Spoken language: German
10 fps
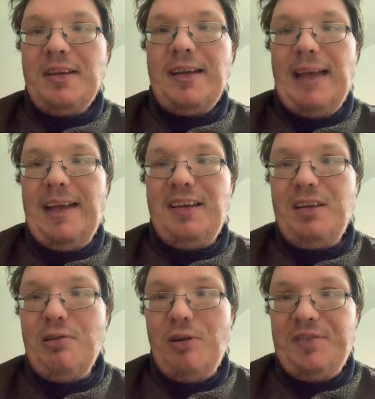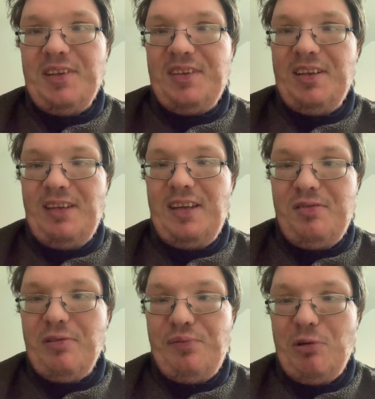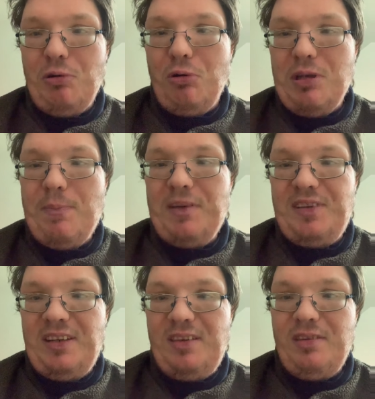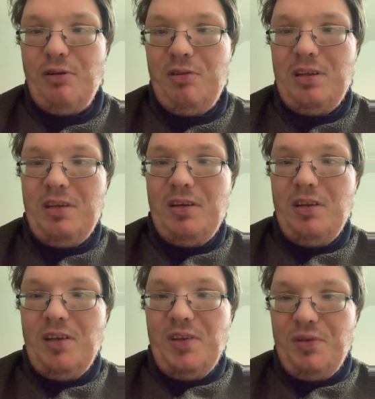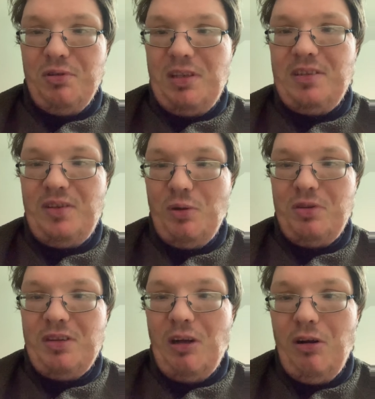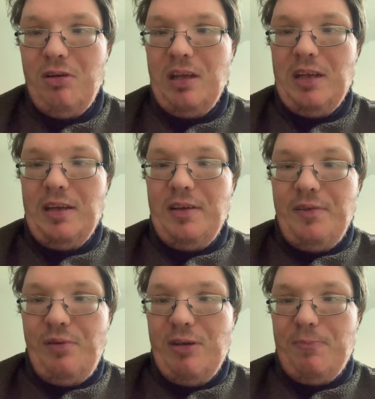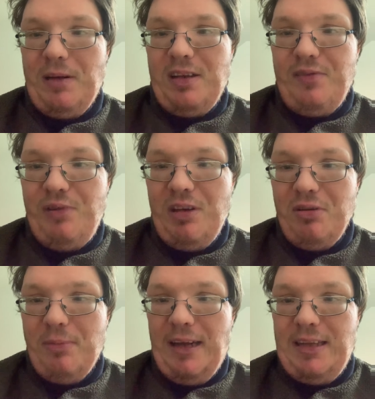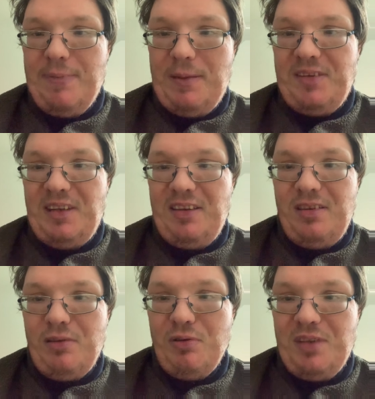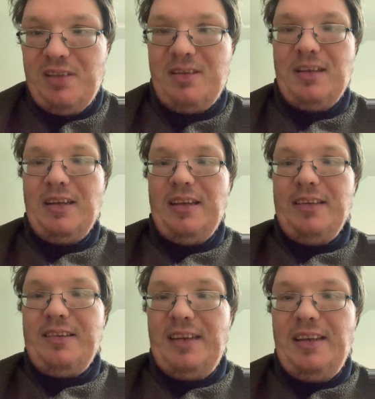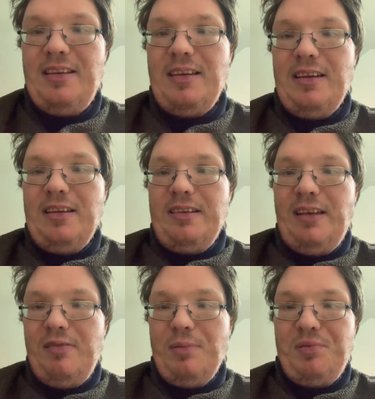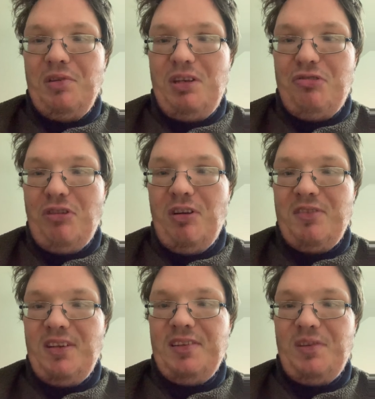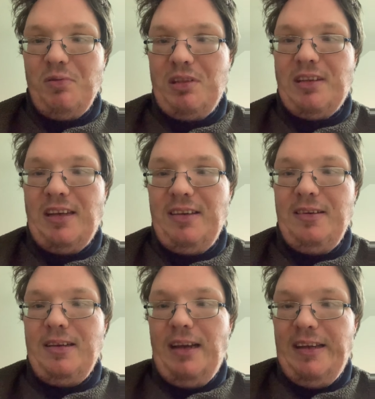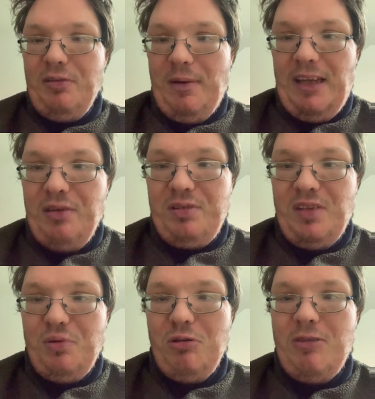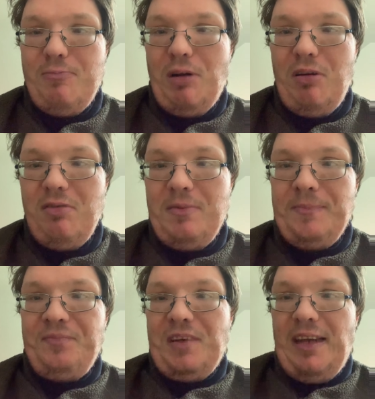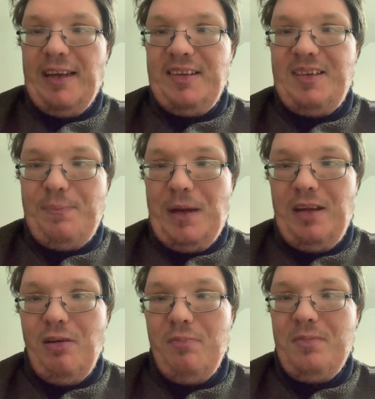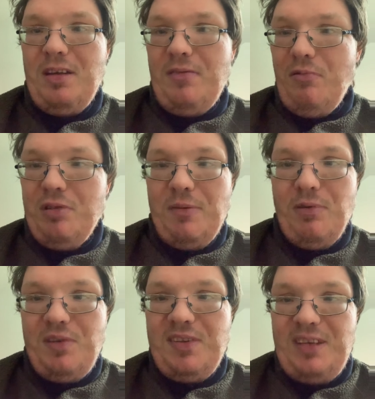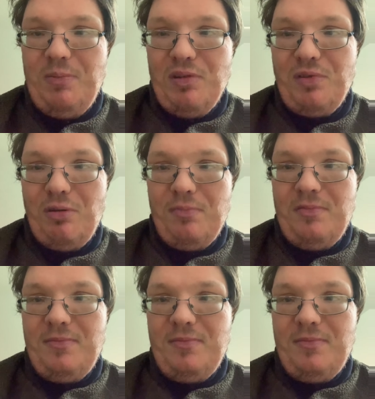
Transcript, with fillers: Krankenhäuser sind nicht nur für Corona-Patienten da, sondern sollten auch für, für normale Patienten da sein, die nicht nur psychisch krank sind, sondern auch eine normale Untersuchung brauchen, RSCPL haben oder was weiß ich was haben.